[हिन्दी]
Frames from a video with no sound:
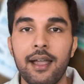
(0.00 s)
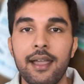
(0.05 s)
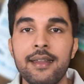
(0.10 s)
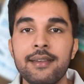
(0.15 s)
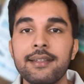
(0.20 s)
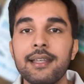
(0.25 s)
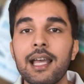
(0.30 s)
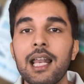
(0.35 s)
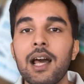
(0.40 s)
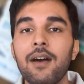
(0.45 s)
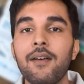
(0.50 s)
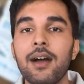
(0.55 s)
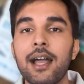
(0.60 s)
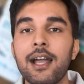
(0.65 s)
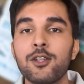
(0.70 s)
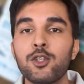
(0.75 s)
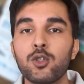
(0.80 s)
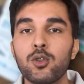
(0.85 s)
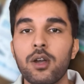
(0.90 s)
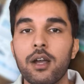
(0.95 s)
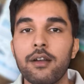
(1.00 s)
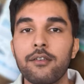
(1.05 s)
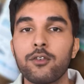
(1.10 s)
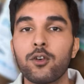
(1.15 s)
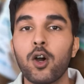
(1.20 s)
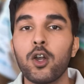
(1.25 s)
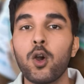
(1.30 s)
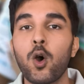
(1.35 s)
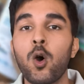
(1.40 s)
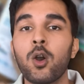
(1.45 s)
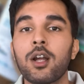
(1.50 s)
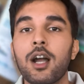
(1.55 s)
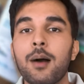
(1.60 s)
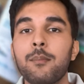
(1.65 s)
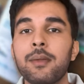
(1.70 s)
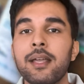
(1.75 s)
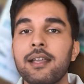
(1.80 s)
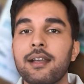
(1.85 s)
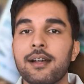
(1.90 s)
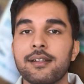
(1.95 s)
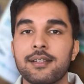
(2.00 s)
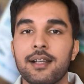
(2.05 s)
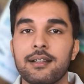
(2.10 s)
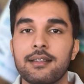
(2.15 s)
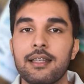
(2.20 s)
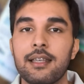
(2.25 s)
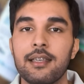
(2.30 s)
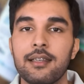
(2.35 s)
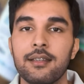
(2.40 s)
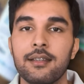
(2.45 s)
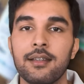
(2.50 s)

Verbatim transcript: इनके अलावा एच कोई और काम नहीं कर सकती